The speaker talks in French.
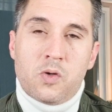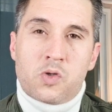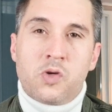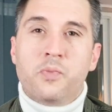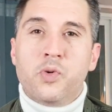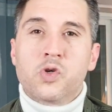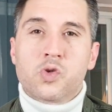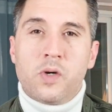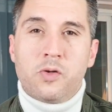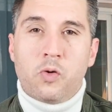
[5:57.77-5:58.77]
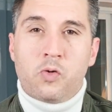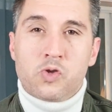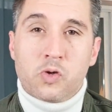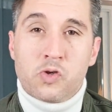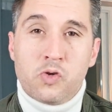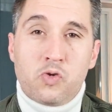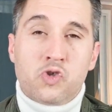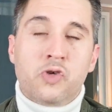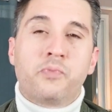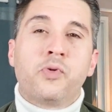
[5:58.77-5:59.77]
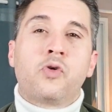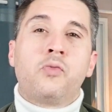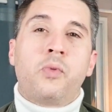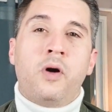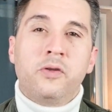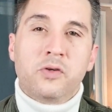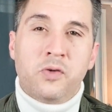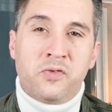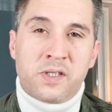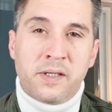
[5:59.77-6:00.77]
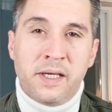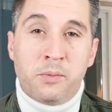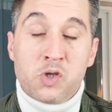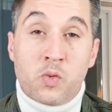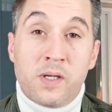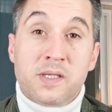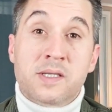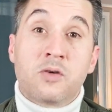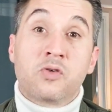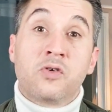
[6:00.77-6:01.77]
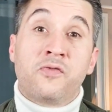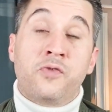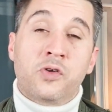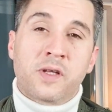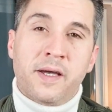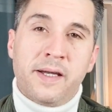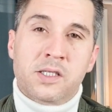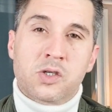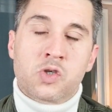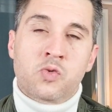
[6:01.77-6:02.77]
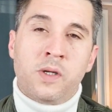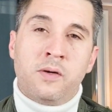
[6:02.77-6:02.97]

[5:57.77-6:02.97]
Ce besoin de reconstruction, je peux comprendre que vous en ayez besoin sans que votre ex soit dans